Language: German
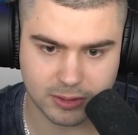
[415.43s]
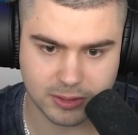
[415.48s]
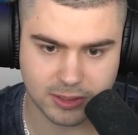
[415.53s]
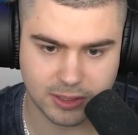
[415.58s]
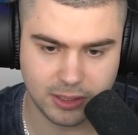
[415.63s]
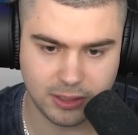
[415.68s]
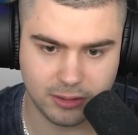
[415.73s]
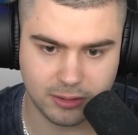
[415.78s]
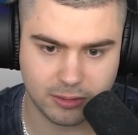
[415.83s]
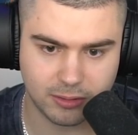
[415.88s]

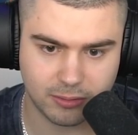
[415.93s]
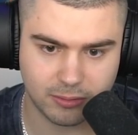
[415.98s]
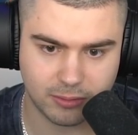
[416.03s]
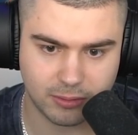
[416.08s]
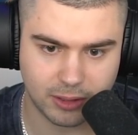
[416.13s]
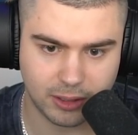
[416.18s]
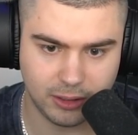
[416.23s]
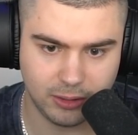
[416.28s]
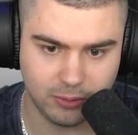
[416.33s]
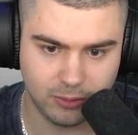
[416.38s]
Es geht.
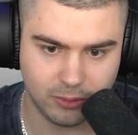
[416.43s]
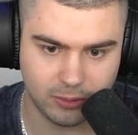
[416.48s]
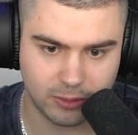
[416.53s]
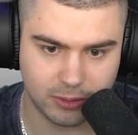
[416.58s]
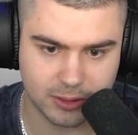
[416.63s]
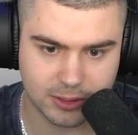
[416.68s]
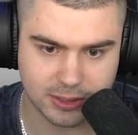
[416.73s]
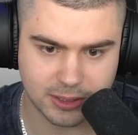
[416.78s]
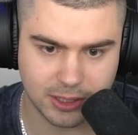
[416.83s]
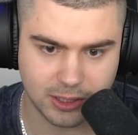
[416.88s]
Hallo?
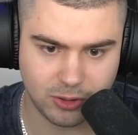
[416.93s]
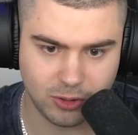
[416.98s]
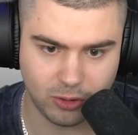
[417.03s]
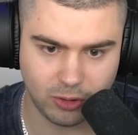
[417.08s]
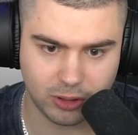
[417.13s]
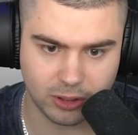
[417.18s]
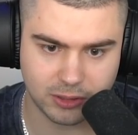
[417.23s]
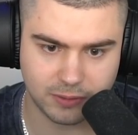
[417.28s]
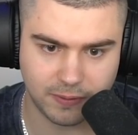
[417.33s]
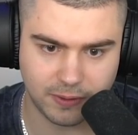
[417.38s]
Es geht
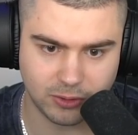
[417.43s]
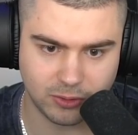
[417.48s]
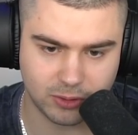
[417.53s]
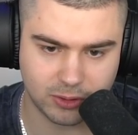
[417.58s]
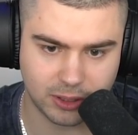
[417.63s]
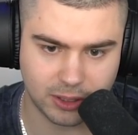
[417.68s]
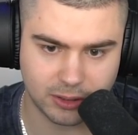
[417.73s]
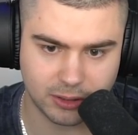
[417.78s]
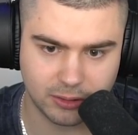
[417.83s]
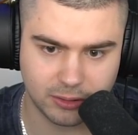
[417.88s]
doch. Ich war
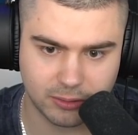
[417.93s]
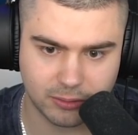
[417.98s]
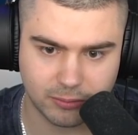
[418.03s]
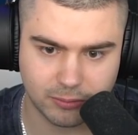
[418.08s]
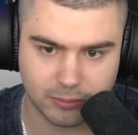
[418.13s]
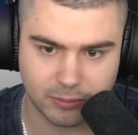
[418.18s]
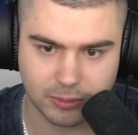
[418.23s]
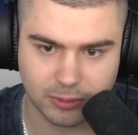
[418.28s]
doch gerade...